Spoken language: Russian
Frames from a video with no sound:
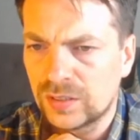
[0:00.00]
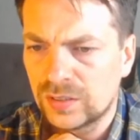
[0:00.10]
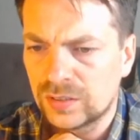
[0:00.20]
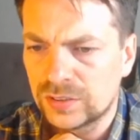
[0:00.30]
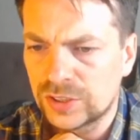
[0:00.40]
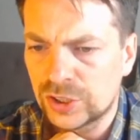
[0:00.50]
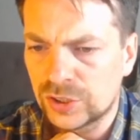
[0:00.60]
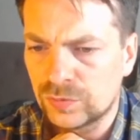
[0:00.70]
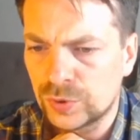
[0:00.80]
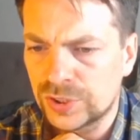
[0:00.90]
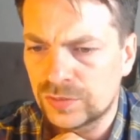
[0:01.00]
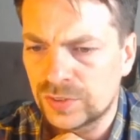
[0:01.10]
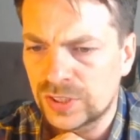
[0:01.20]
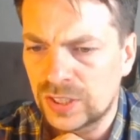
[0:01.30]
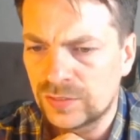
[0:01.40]
Ладья g8,
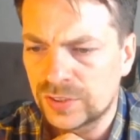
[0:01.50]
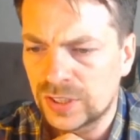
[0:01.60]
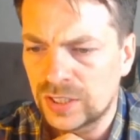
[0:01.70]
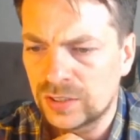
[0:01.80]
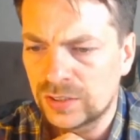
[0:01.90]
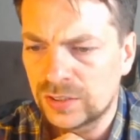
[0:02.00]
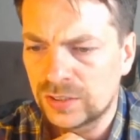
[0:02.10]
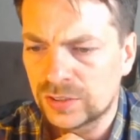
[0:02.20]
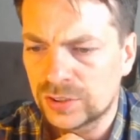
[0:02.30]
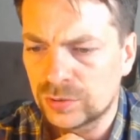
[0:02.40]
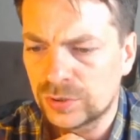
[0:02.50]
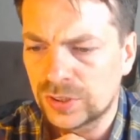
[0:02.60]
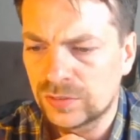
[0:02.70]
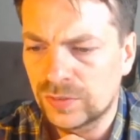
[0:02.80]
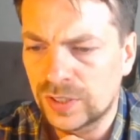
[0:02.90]
взяли, взяли и слон
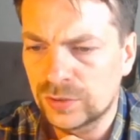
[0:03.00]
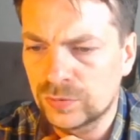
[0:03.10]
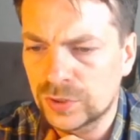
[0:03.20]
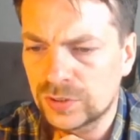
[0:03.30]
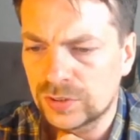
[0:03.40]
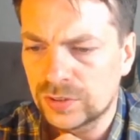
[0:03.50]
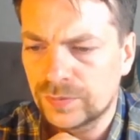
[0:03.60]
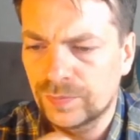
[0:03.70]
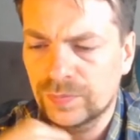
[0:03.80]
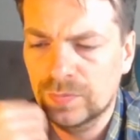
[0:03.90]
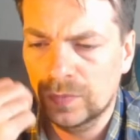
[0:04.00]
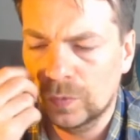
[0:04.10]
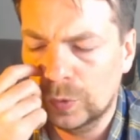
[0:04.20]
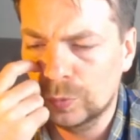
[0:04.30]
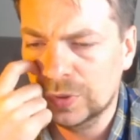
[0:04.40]
e2. Ну вот э,
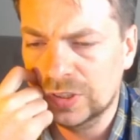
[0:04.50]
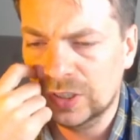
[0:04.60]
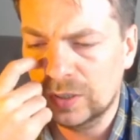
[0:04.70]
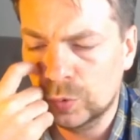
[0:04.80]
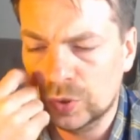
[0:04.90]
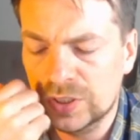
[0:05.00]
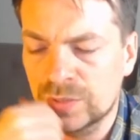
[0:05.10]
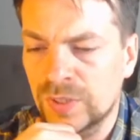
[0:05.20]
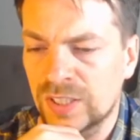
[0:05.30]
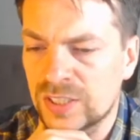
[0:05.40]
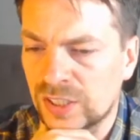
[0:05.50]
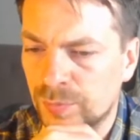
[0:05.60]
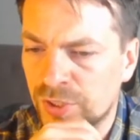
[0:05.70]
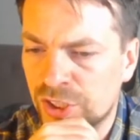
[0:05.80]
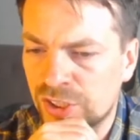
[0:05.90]
любят Накамура цепляться к
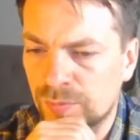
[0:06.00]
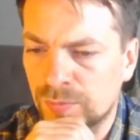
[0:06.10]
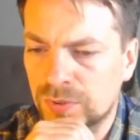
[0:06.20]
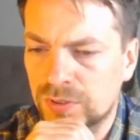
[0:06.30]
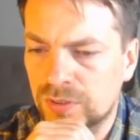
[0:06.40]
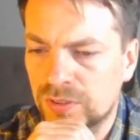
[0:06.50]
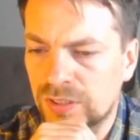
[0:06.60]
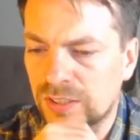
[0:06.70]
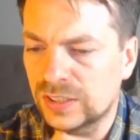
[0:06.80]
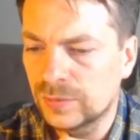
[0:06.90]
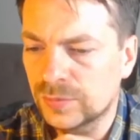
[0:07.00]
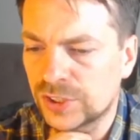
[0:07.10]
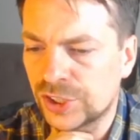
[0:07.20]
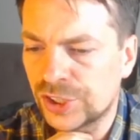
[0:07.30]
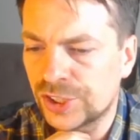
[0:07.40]
пешкам э, или там
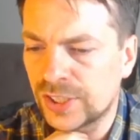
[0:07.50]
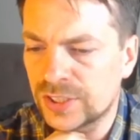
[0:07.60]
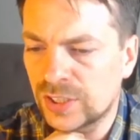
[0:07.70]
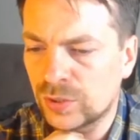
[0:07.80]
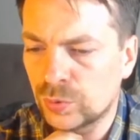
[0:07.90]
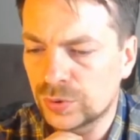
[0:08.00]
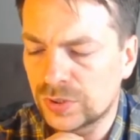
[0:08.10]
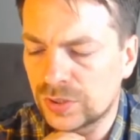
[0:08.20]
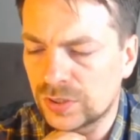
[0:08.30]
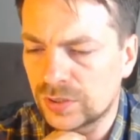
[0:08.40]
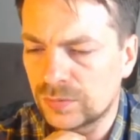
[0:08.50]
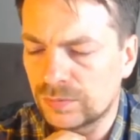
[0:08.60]
защищать какую-то